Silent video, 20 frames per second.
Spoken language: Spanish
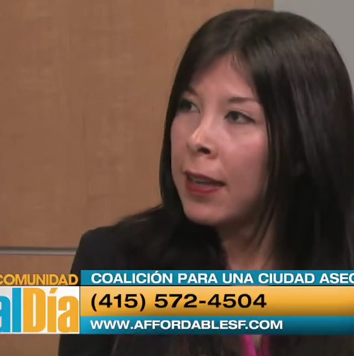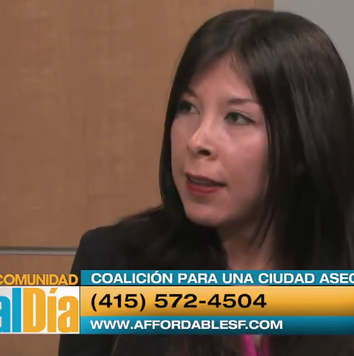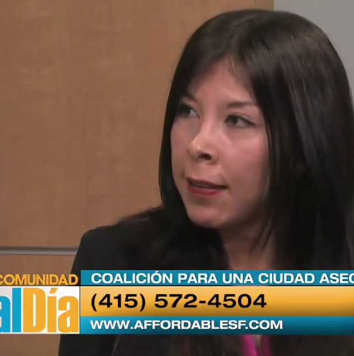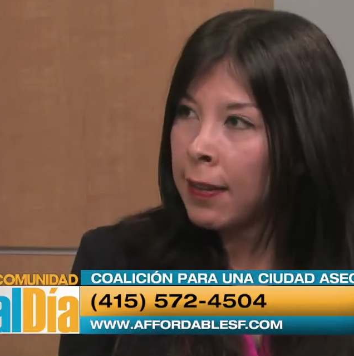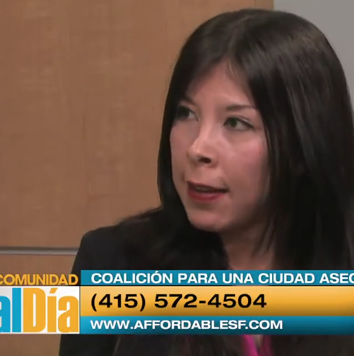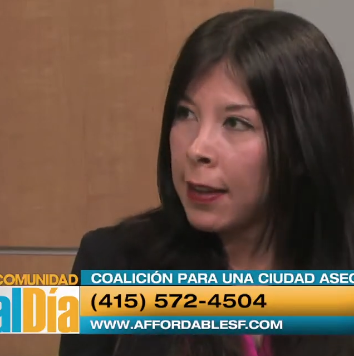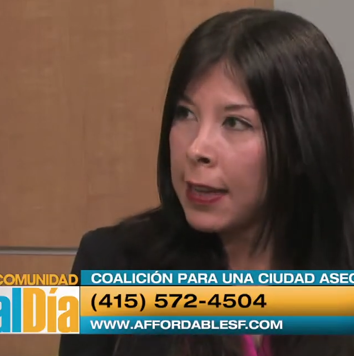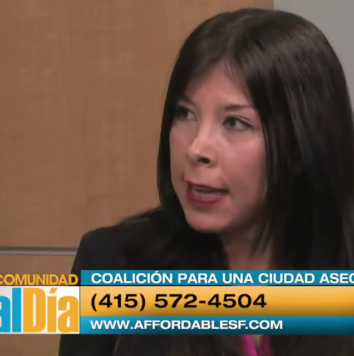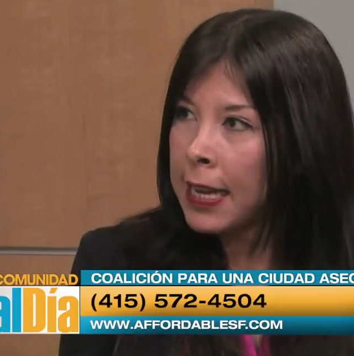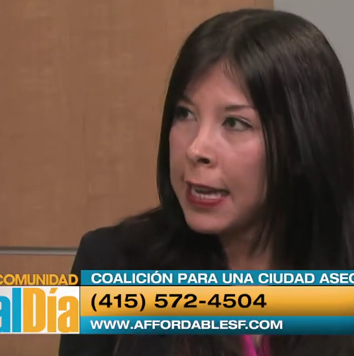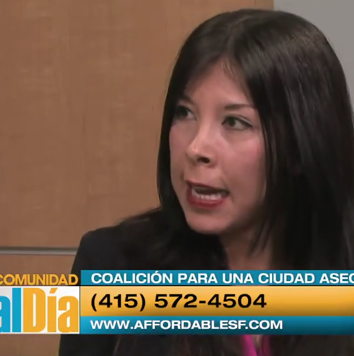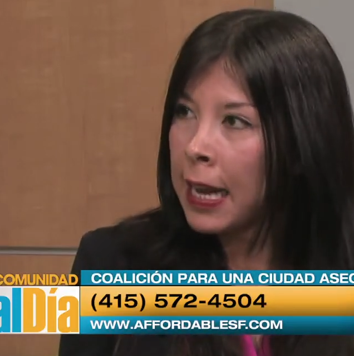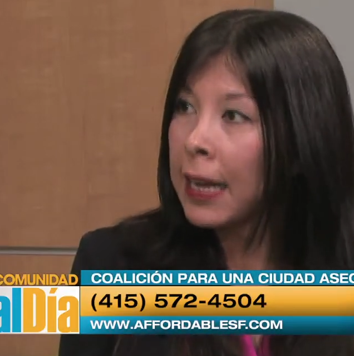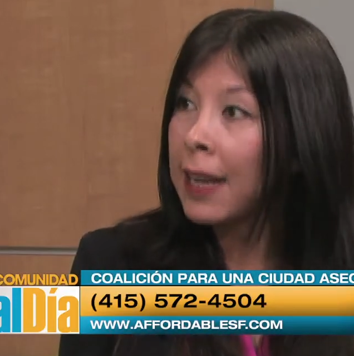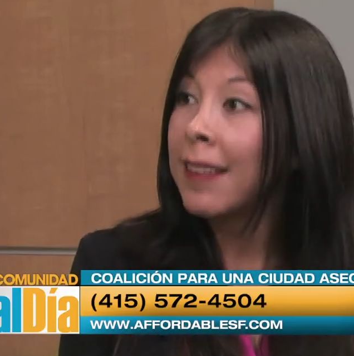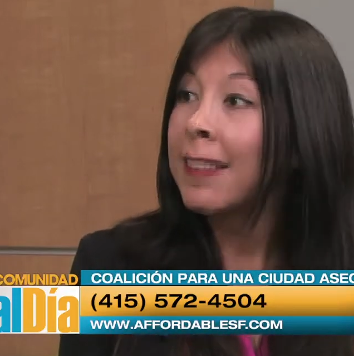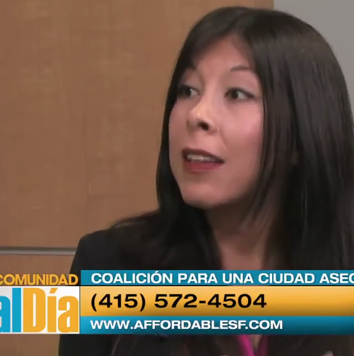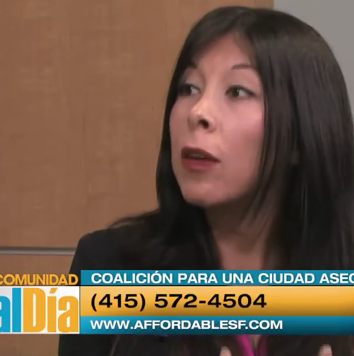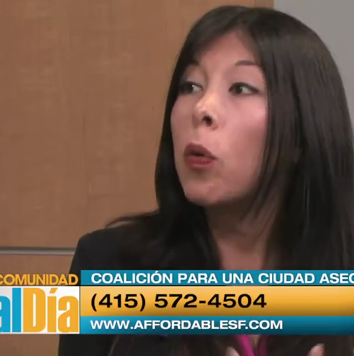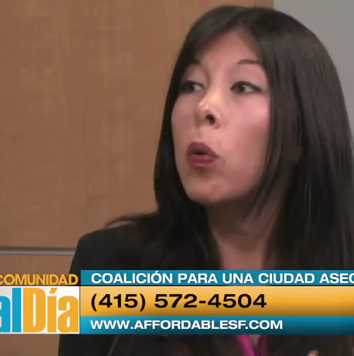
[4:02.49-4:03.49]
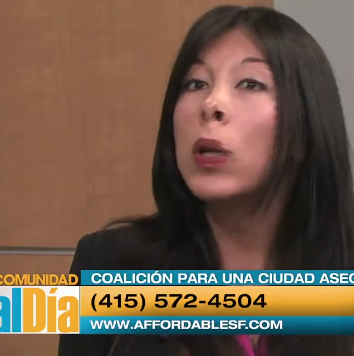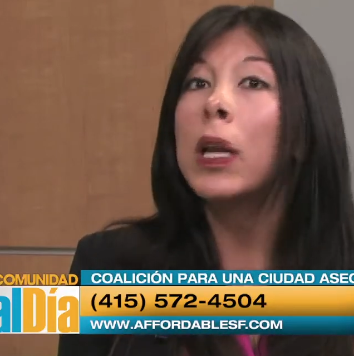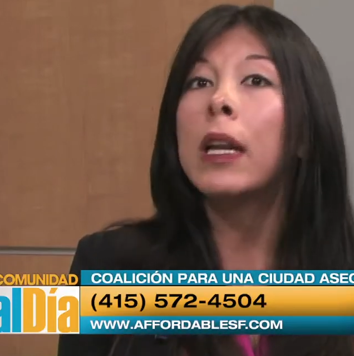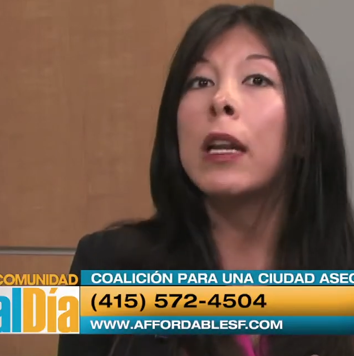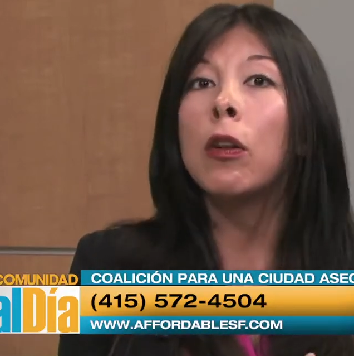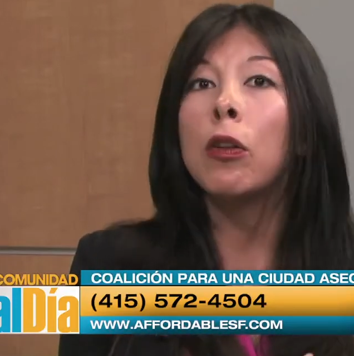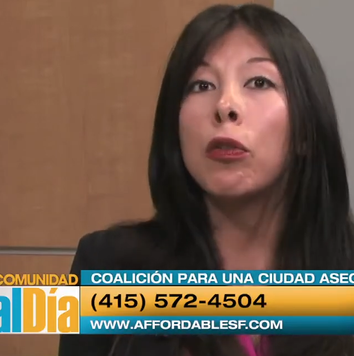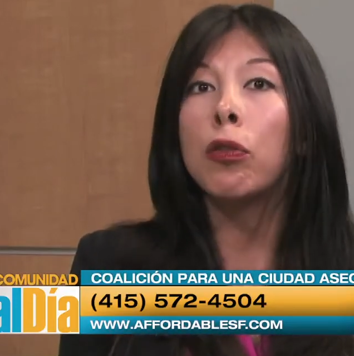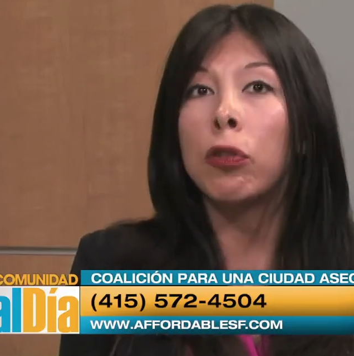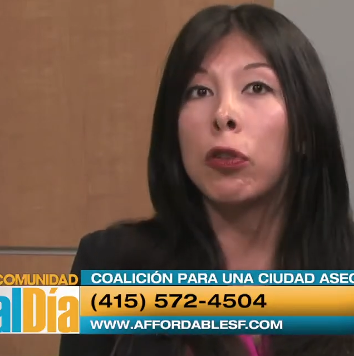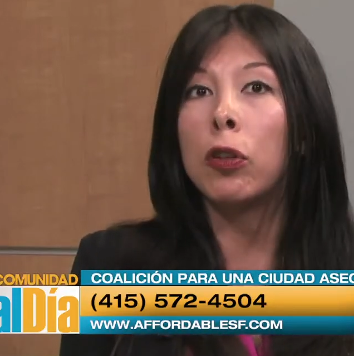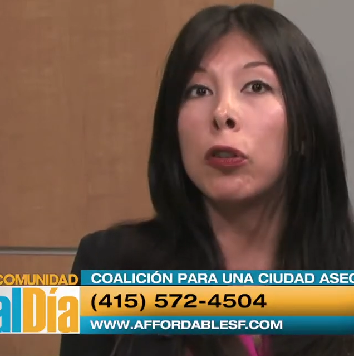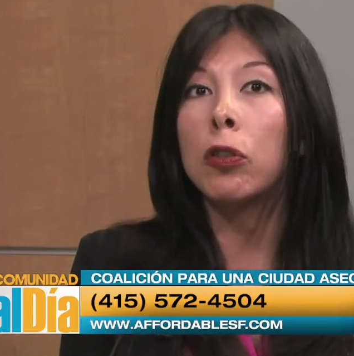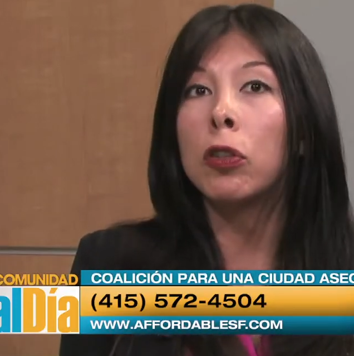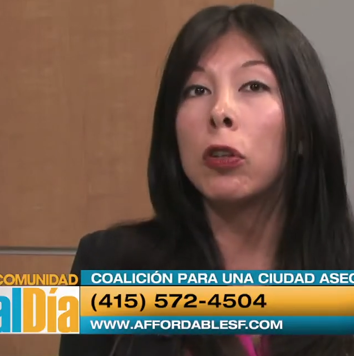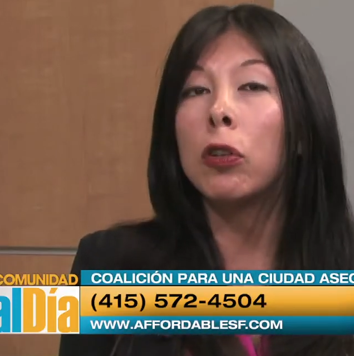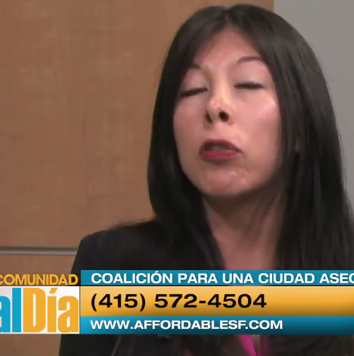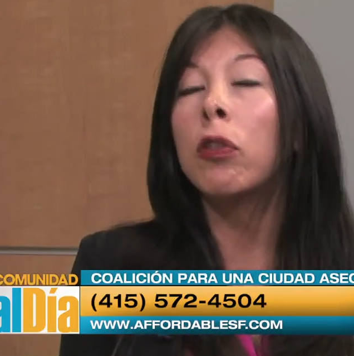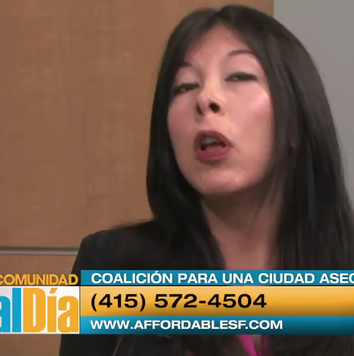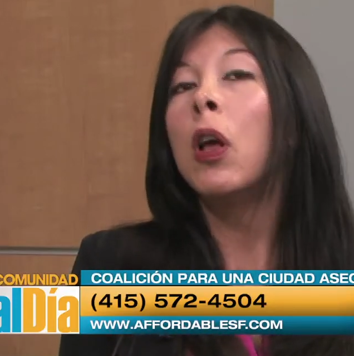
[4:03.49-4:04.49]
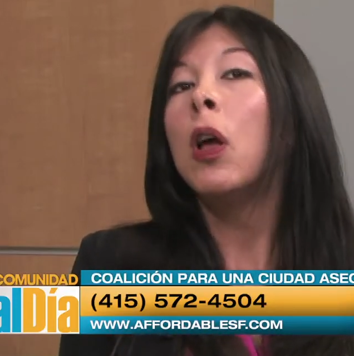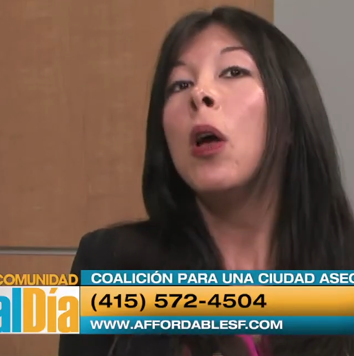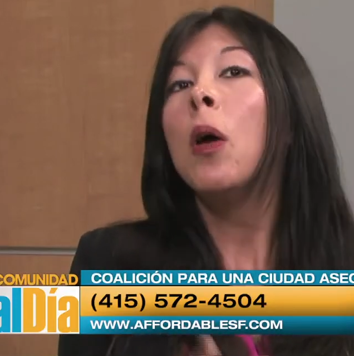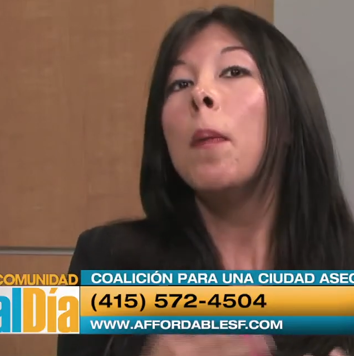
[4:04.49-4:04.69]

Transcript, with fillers: ese día, que se unan a nosotros